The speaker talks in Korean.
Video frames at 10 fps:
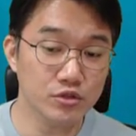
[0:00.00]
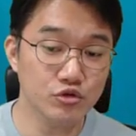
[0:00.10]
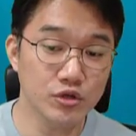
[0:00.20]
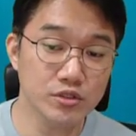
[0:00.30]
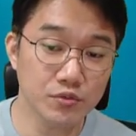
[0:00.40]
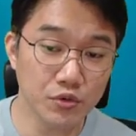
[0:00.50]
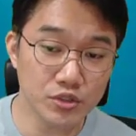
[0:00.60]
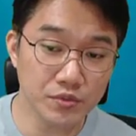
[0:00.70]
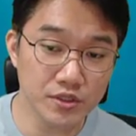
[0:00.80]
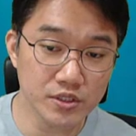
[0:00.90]
뒤에서
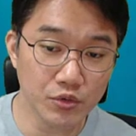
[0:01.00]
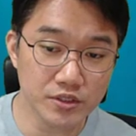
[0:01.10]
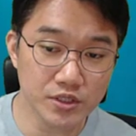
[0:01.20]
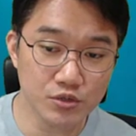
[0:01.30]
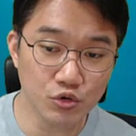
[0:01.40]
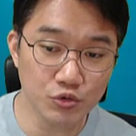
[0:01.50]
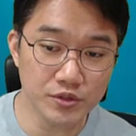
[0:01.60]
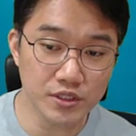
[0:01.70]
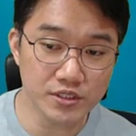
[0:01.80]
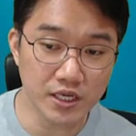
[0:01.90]
보시면 이제 회사에
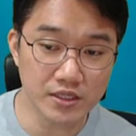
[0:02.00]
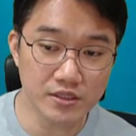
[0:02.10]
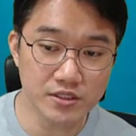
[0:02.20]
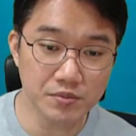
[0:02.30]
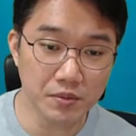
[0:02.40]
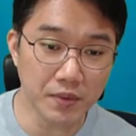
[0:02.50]
도움이 될지 안 될지 막